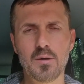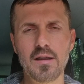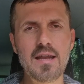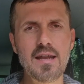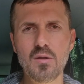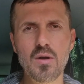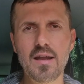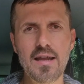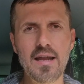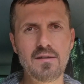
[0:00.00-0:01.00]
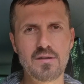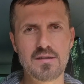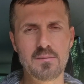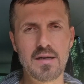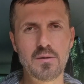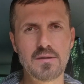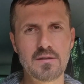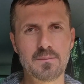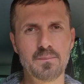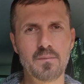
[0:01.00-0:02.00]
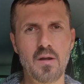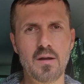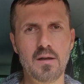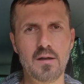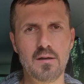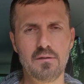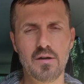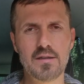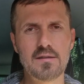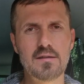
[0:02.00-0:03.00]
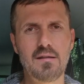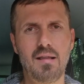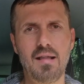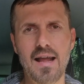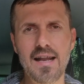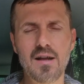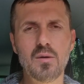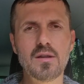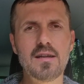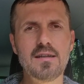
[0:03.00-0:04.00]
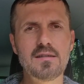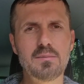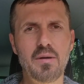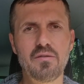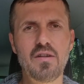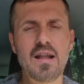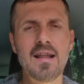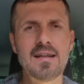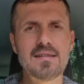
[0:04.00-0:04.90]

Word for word: und nicht durch irgendwas im Außen was leider Gottes bei vielen